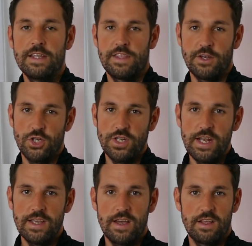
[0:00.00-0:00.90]
deine
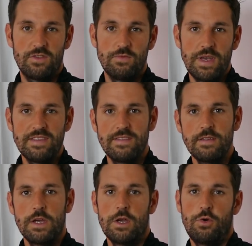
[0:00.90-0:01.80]
Schnelligkeit zu
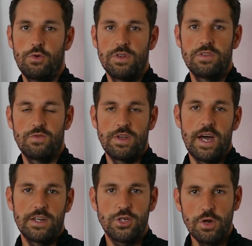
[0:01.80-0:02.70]
messen und so
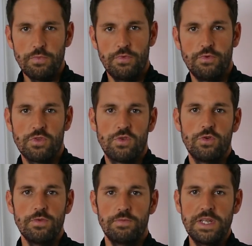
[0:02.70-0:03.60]
eine Art
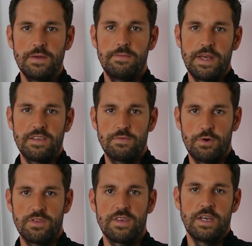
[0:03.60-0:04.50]
Stoppuhrfunktion mit den
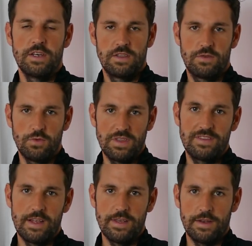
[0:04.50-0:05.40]
BlazePods zu
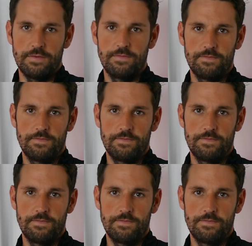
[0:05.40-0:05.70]
installieren.